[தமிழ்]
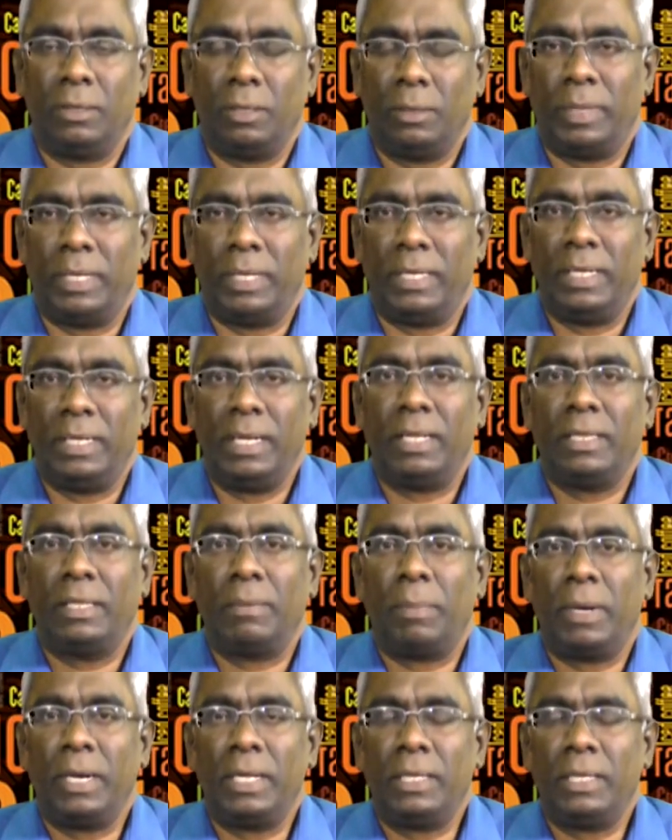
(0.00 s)
அப்ரூவ்
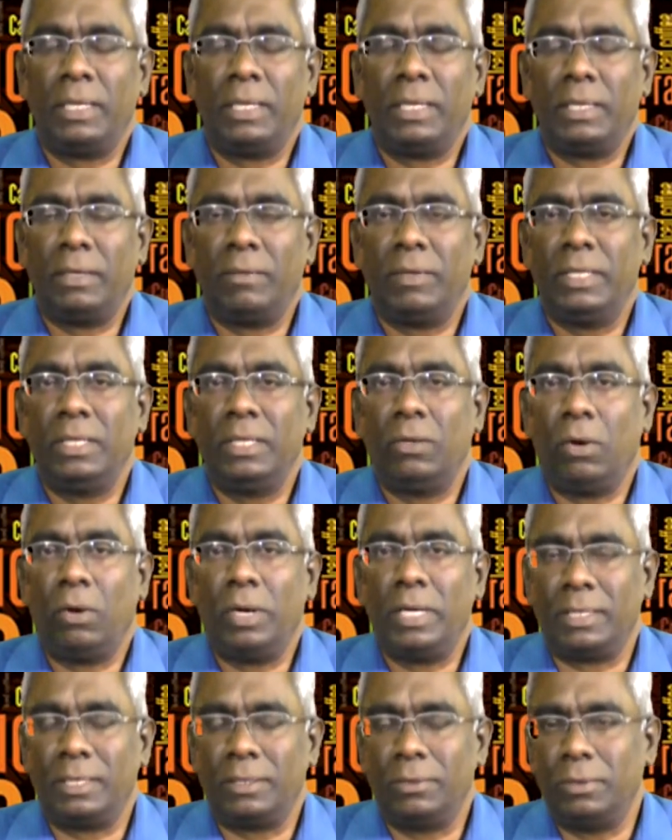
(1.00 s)
பண்ணிட்டு அந்த பணத்தை வந்து
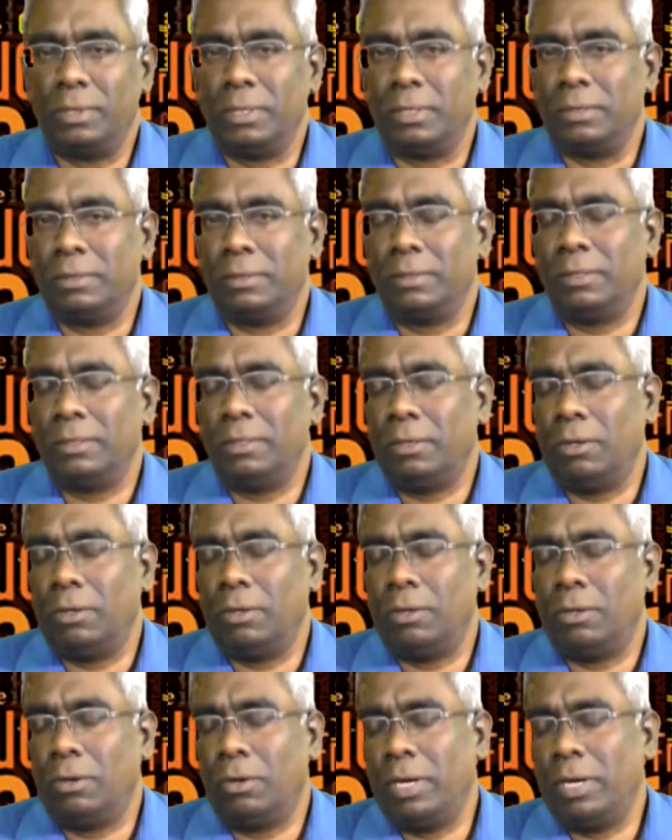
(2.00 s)
லாயர்கிட்ட தான் கொடுக்கும்